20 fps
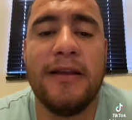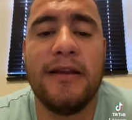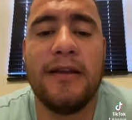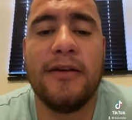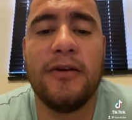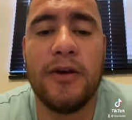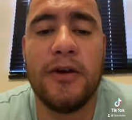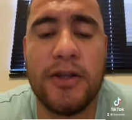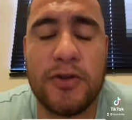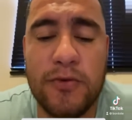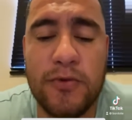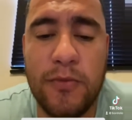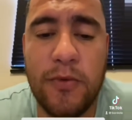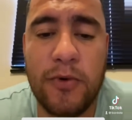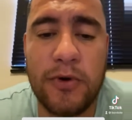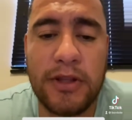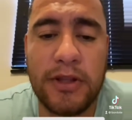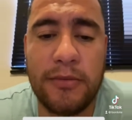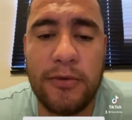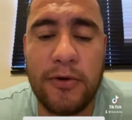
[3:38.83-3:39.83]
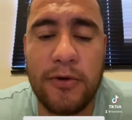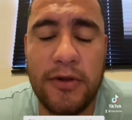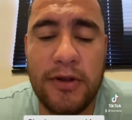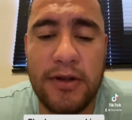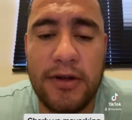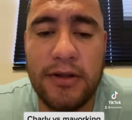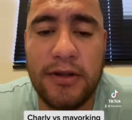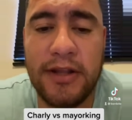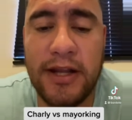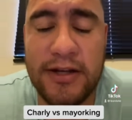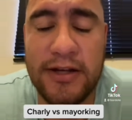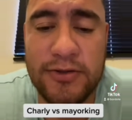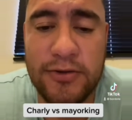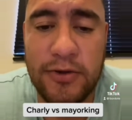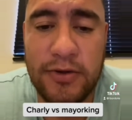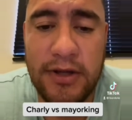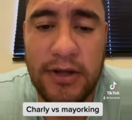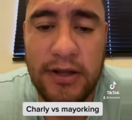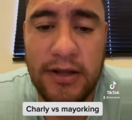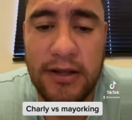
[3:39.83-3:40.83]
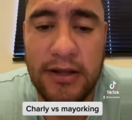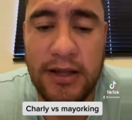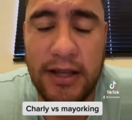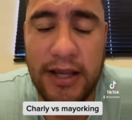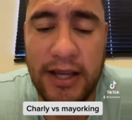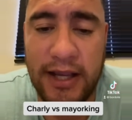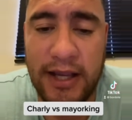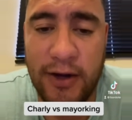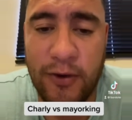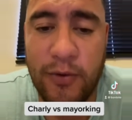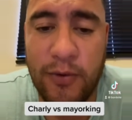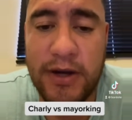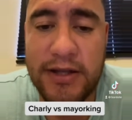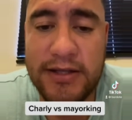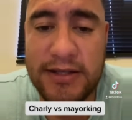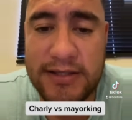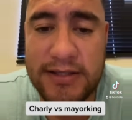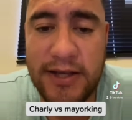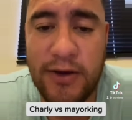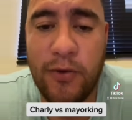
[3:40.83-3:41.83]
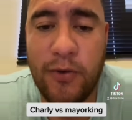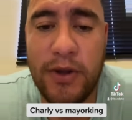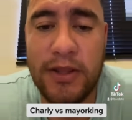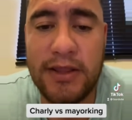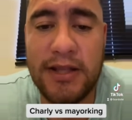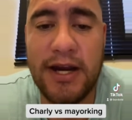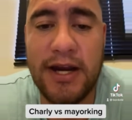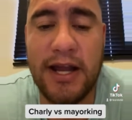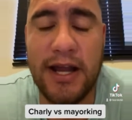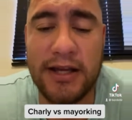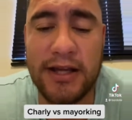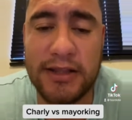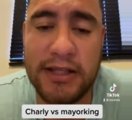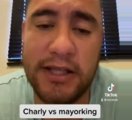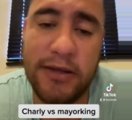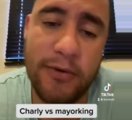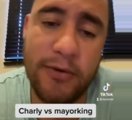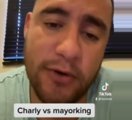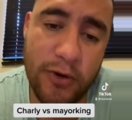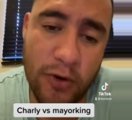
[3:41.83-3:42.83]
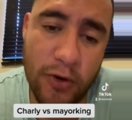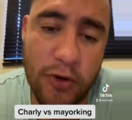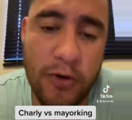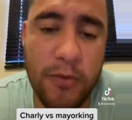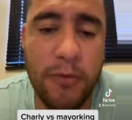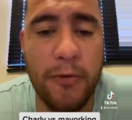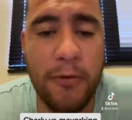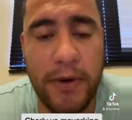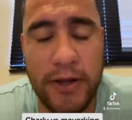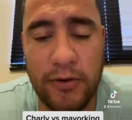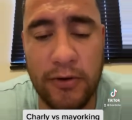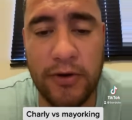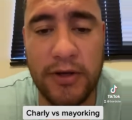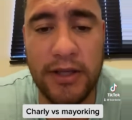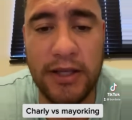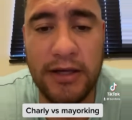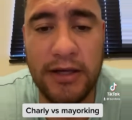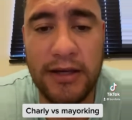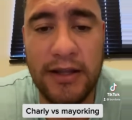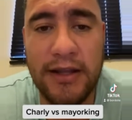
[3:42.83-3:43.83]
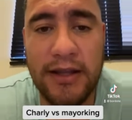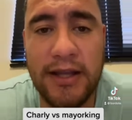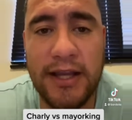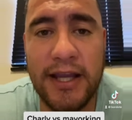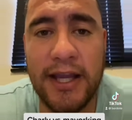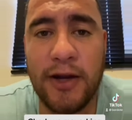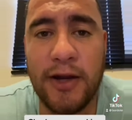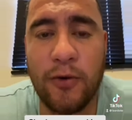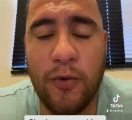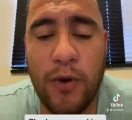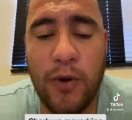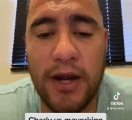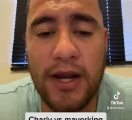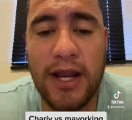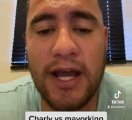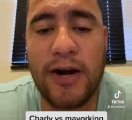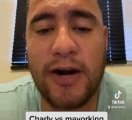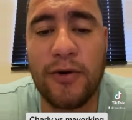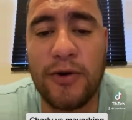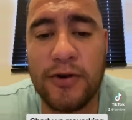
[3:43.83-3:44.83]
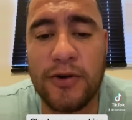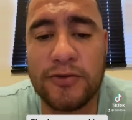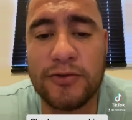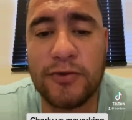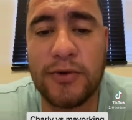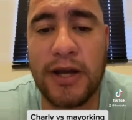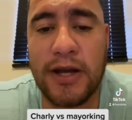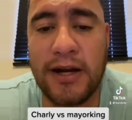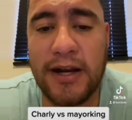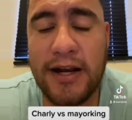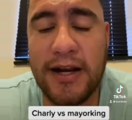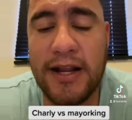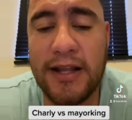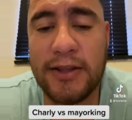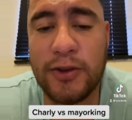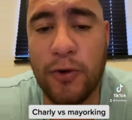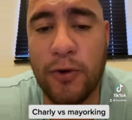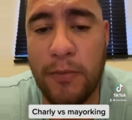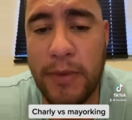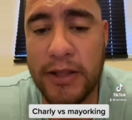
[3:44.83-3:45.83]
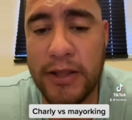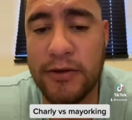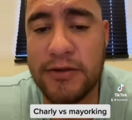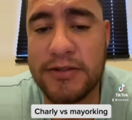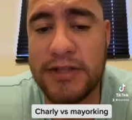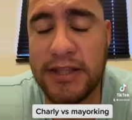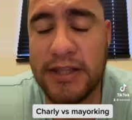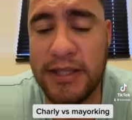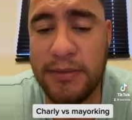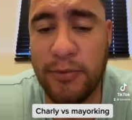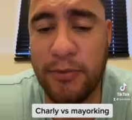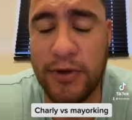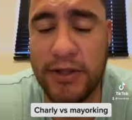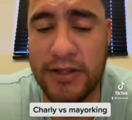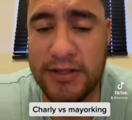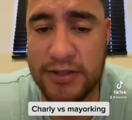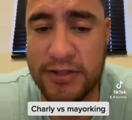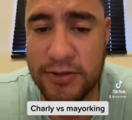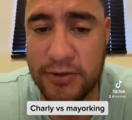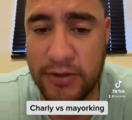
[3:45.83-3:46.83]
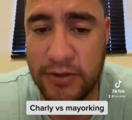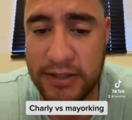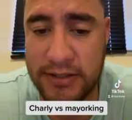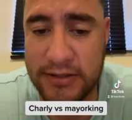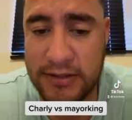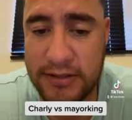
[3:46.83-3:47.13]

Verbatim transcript: es un border brother de Arizona, el cual sí se encuentra activo, no como mallorquín, el cual arruinó su carrera tomando ese tipo de decisiones.